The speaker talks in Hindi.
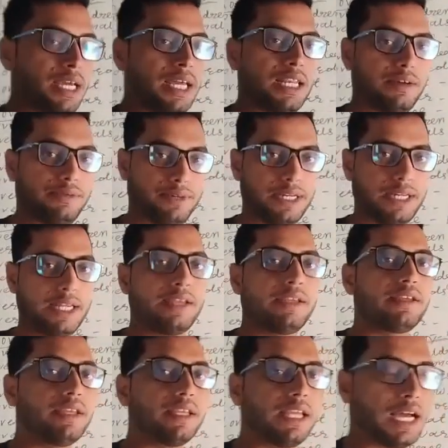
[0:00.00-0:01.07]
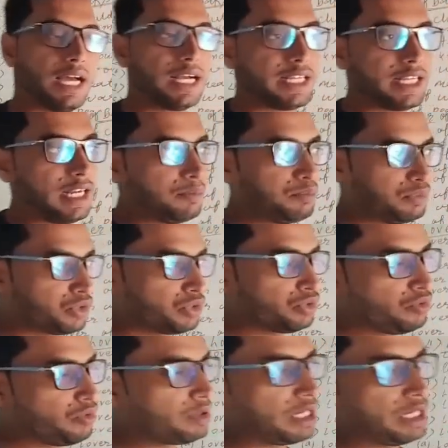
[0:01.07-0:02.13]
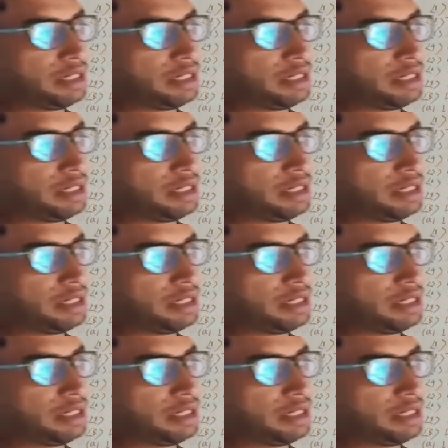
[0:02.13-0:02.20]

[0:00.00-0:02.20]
क्या लवर हैं अगर आप पुस्तकों का